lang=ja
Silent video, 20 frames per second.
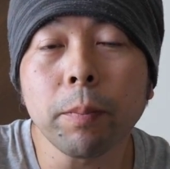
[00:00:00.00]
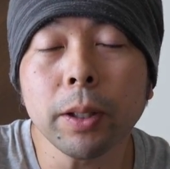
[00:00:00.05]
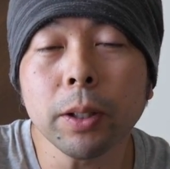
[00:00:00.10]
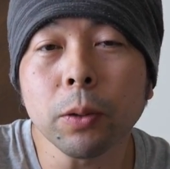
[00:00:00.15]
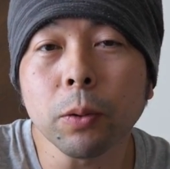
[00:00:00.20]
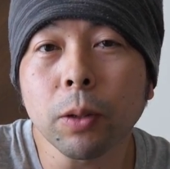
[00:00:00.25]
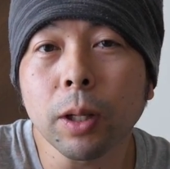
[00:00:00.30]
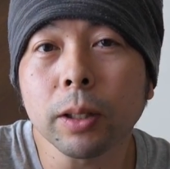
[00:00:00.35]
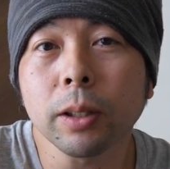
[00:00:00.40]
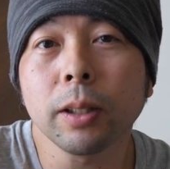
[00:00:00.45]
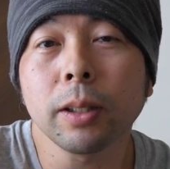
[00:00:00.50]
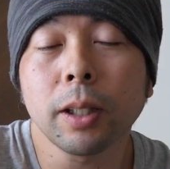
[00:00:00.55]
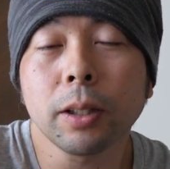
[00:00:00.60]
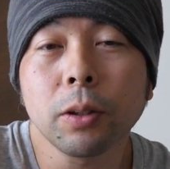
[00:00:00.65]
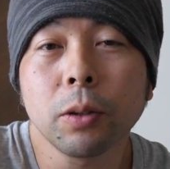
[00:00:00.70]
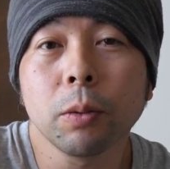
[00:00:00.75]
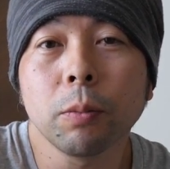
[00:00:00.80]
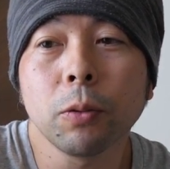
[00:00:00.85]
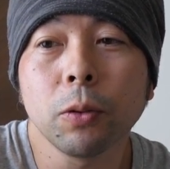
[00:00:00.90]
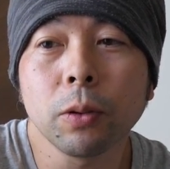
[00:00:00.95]
ぱり良かった
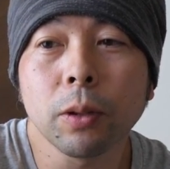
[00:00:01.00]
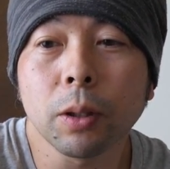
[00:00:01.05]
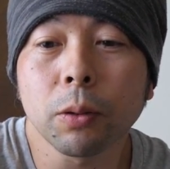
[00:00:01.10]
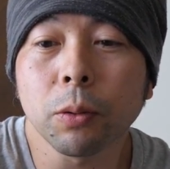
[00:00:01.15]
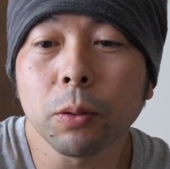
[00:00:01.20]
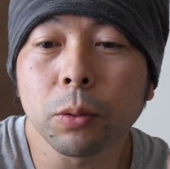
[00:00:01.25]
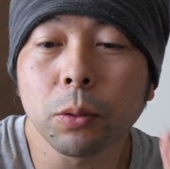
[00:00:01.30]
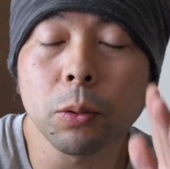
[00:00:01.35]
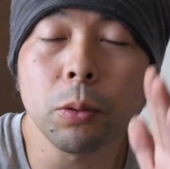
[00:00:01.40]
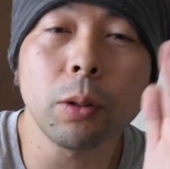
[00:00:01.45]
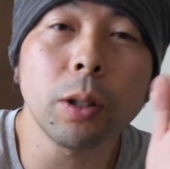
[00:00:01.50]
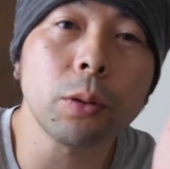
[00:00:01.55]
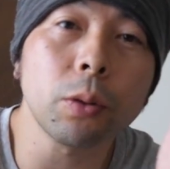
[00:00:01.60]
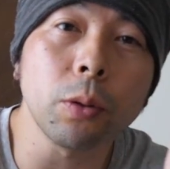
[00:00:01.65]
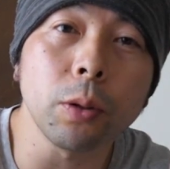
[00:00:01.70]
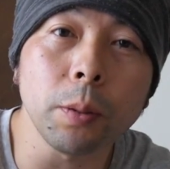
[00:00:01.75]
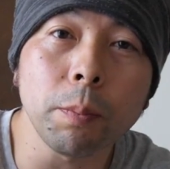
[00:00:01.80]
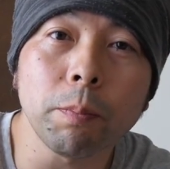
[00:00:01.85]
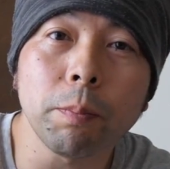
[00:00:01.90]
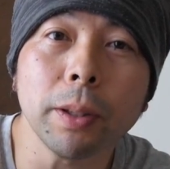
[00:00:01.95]
なって思うのは、こう、動画
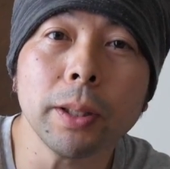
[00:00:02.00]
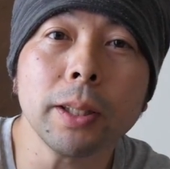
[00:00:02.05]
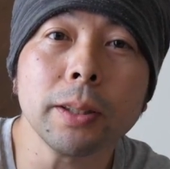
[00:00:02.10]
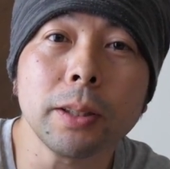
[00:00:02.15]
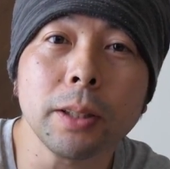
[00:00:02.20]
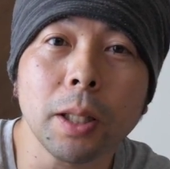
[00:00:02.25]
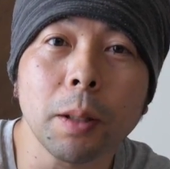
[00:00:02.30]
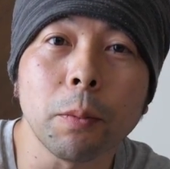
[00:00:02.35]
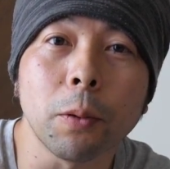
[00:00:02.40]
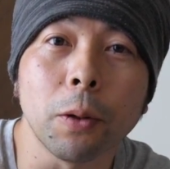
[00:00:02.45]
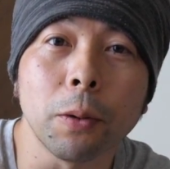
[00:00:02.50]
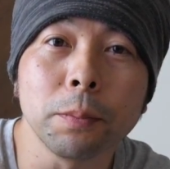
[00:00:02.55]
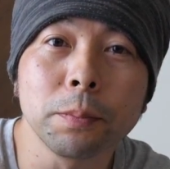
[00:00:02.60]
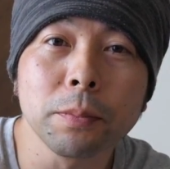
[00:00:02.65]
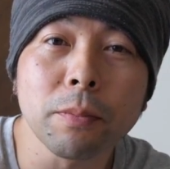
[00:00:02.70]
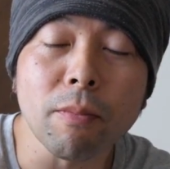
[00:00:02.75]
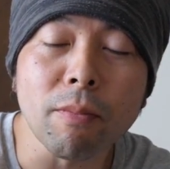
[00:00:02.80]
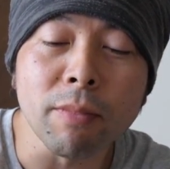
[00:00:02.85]
撮りっぱなしでも、